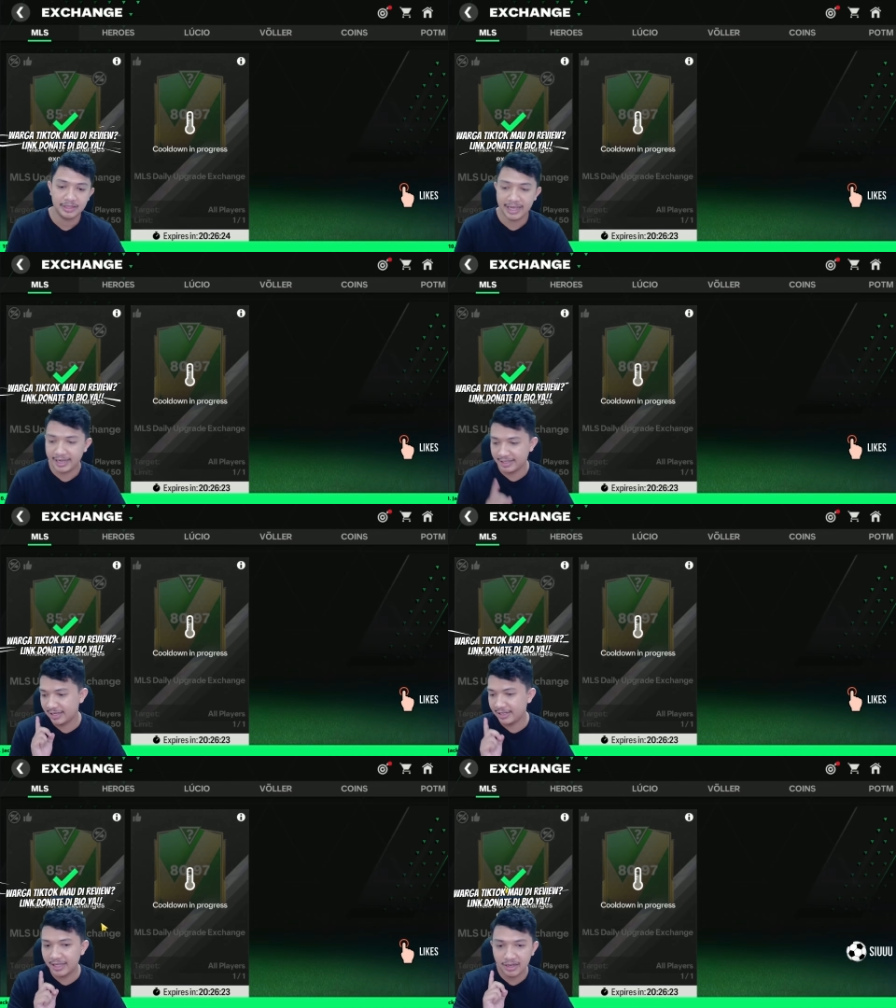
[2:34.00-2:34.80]
Nih, kita
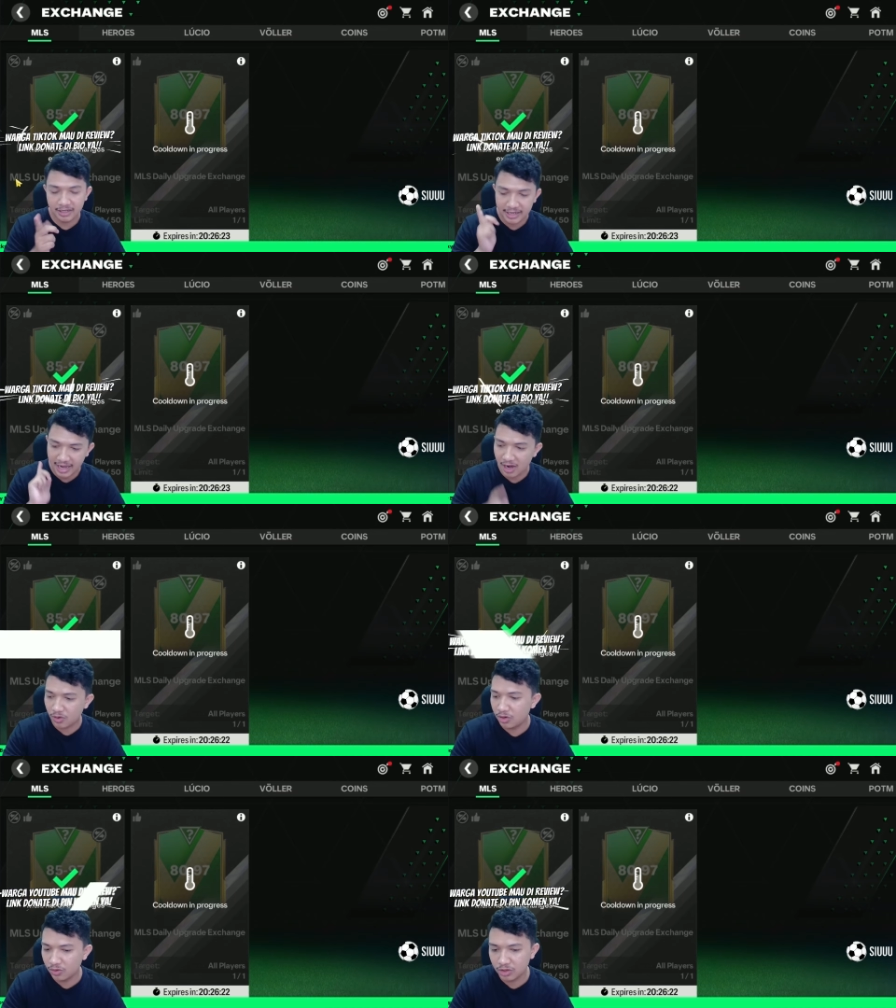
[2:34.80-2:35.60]
kita kan di
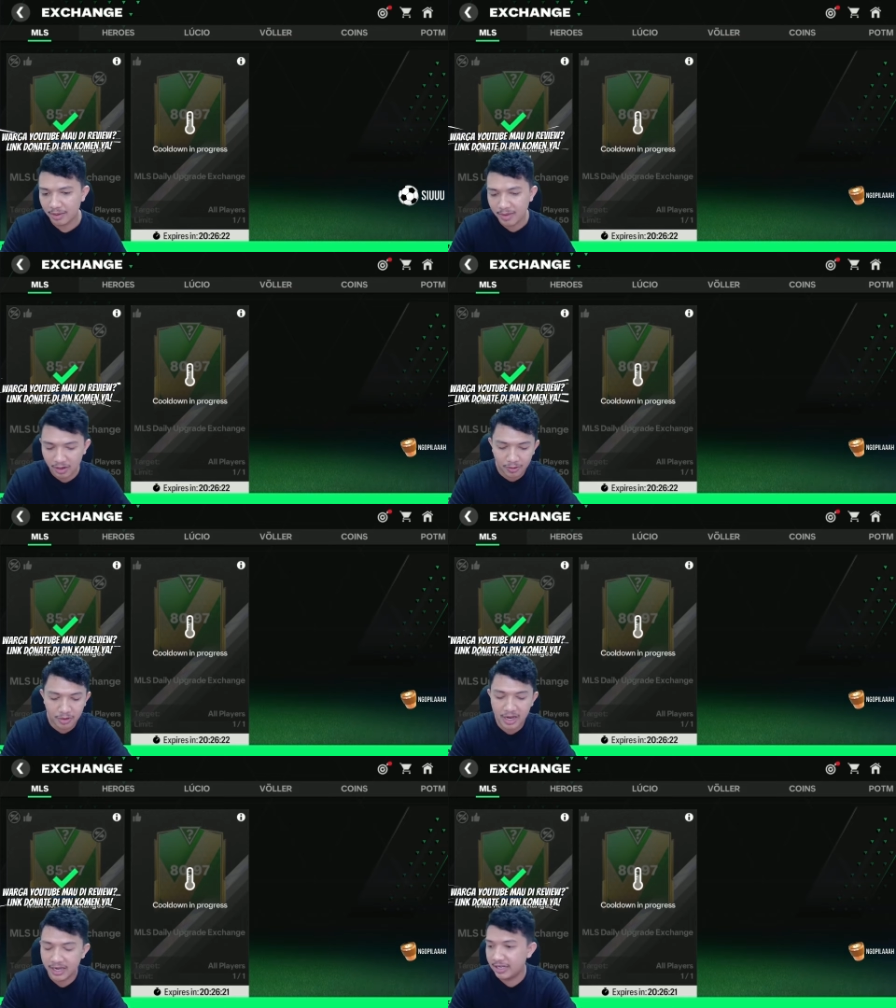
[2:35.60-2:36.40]
akun utama
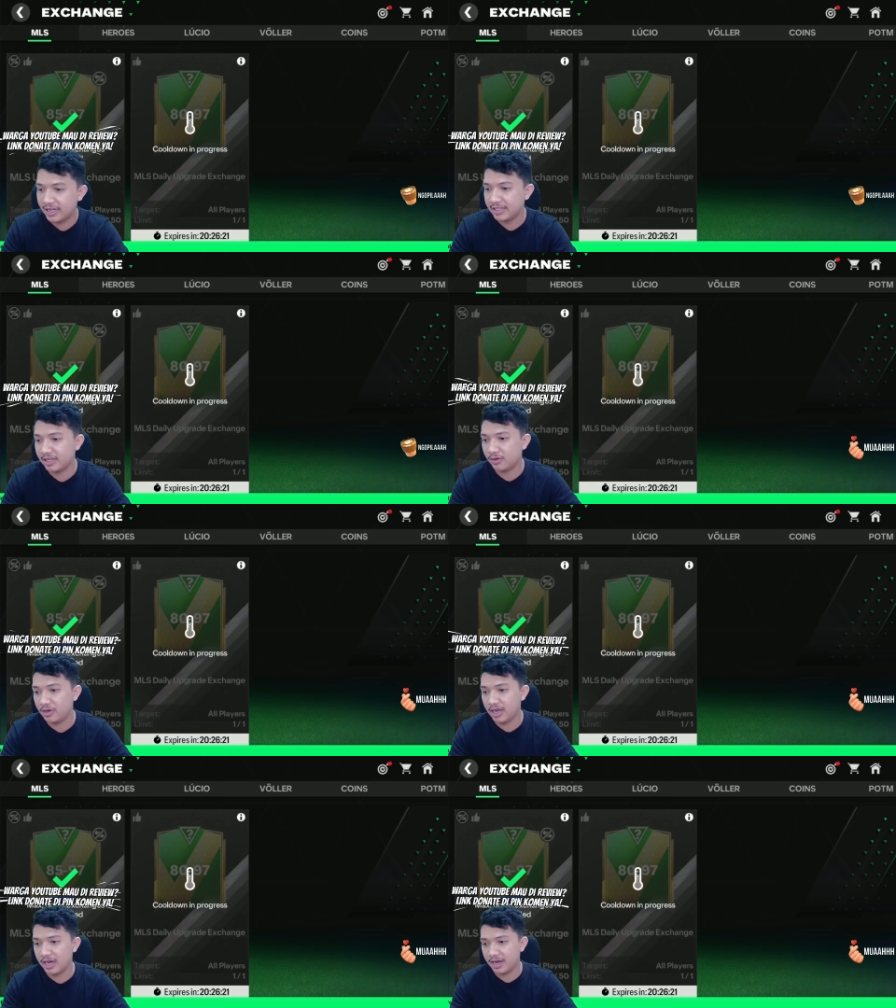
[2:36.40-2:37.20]
gue udah ini guys ya,
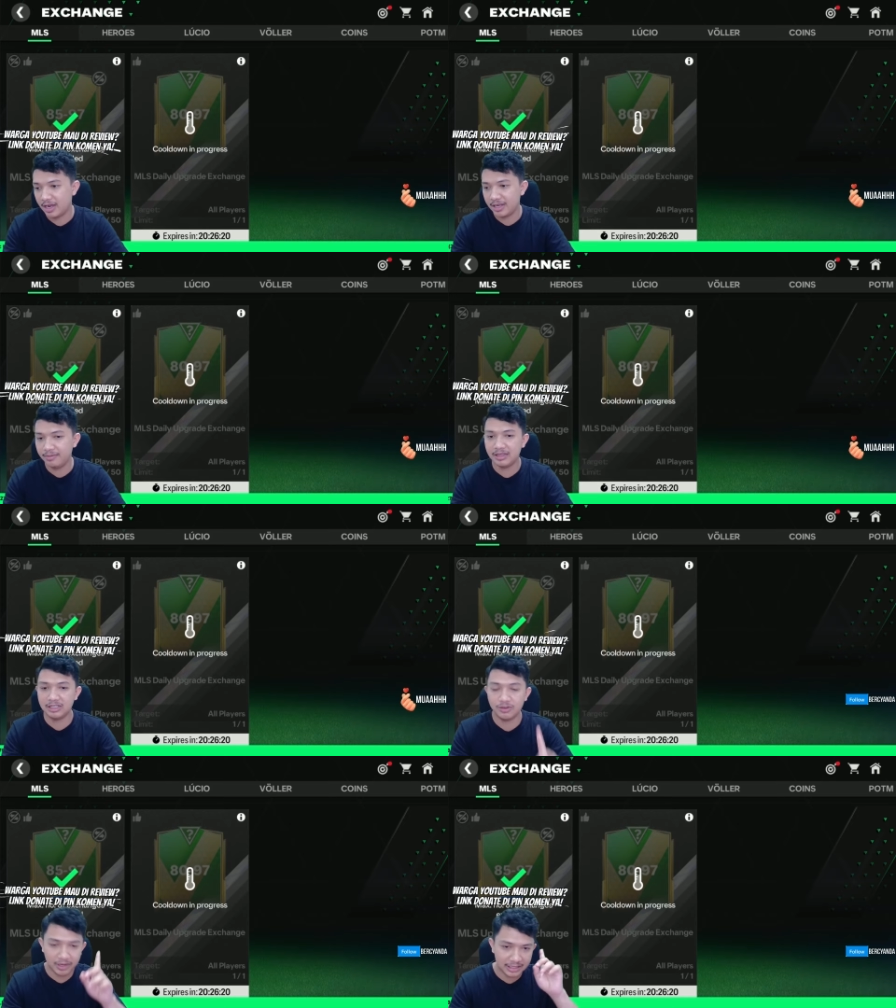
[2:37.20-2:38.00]
udah limit nih.
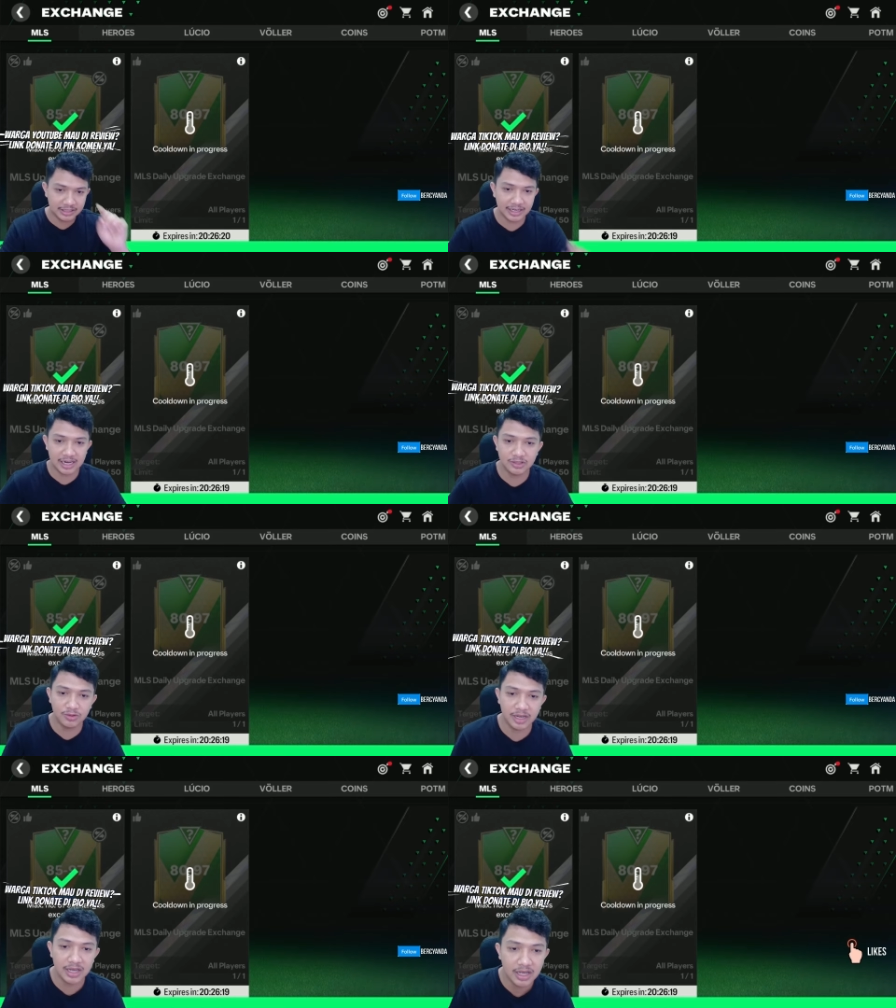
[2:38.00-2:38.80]
Coba kita cek
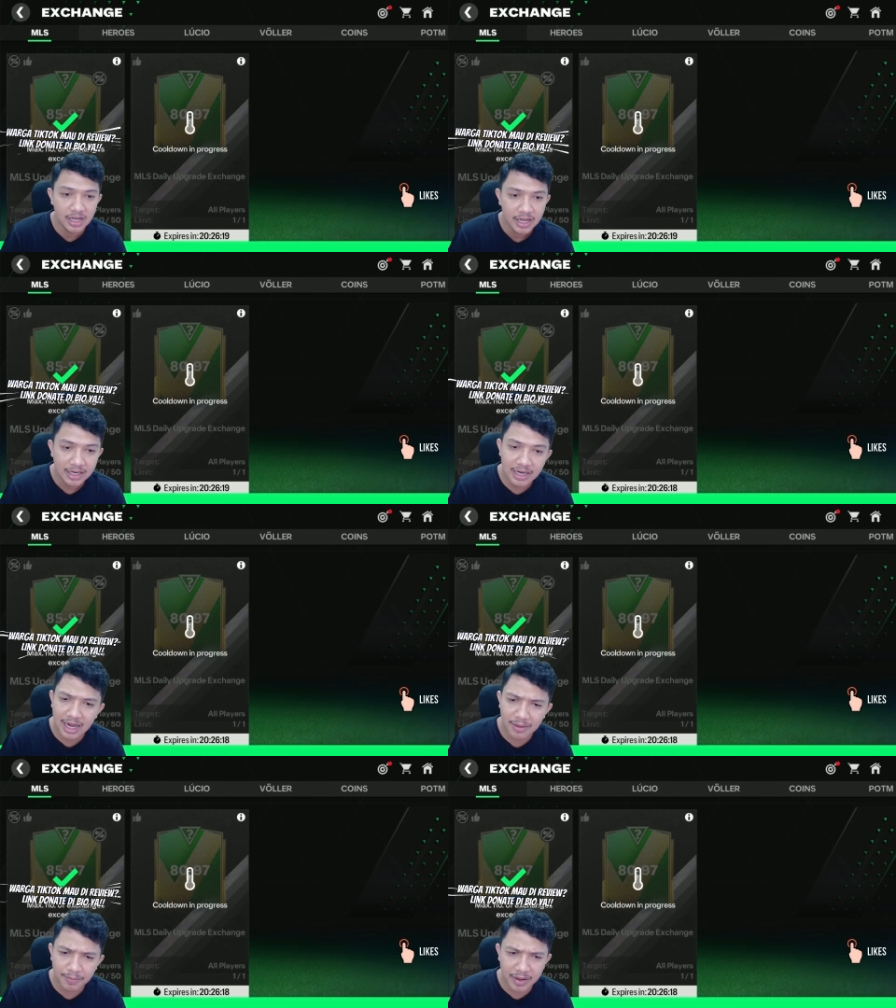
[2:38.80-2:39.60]
langsung ya.
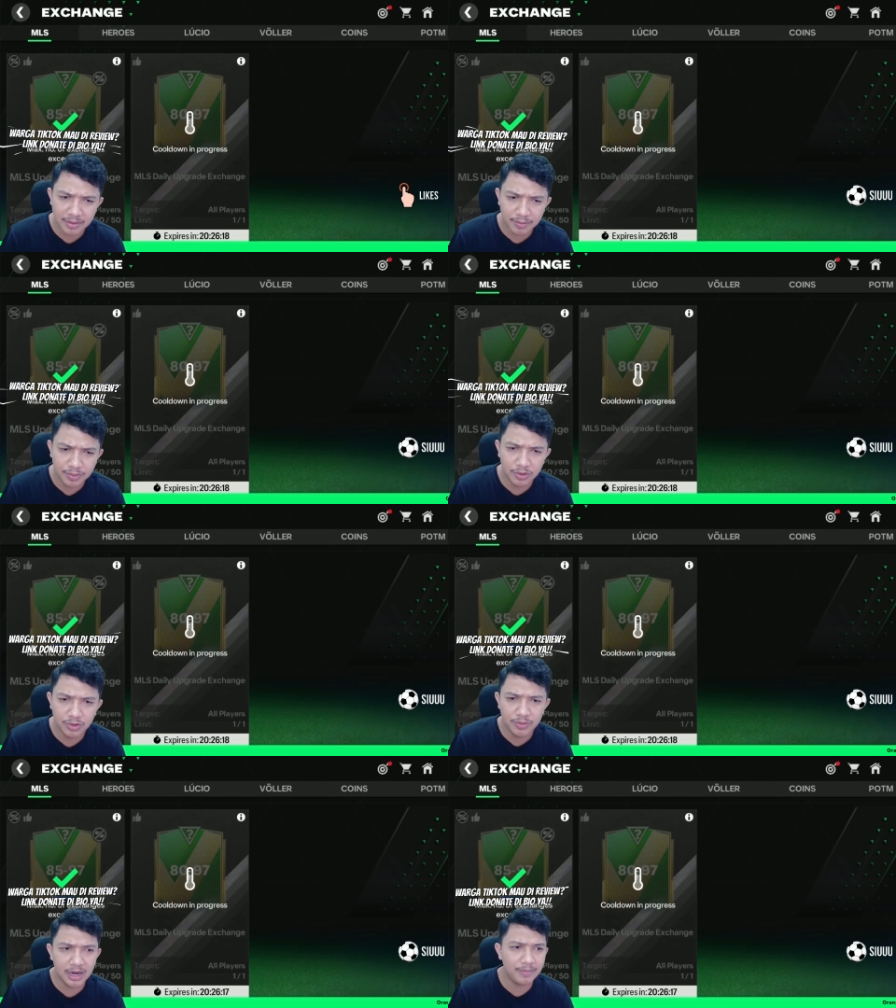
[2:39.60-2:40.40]
80
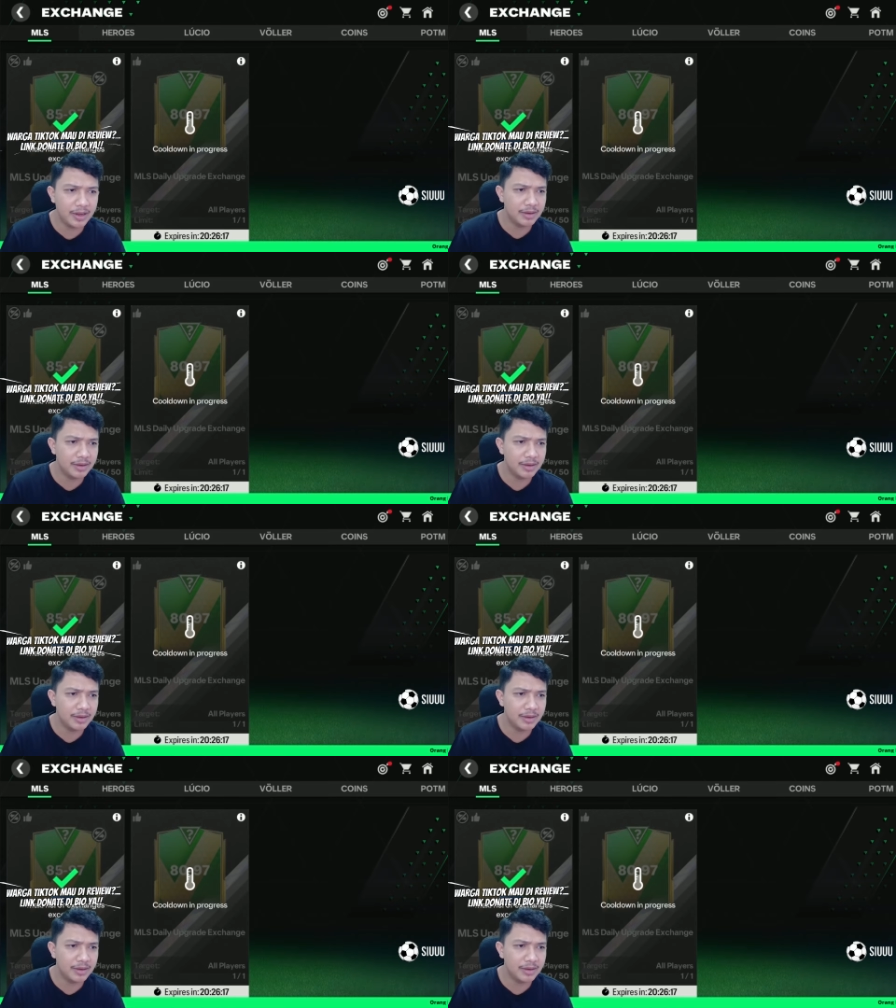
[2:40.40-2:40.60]
berapa ya?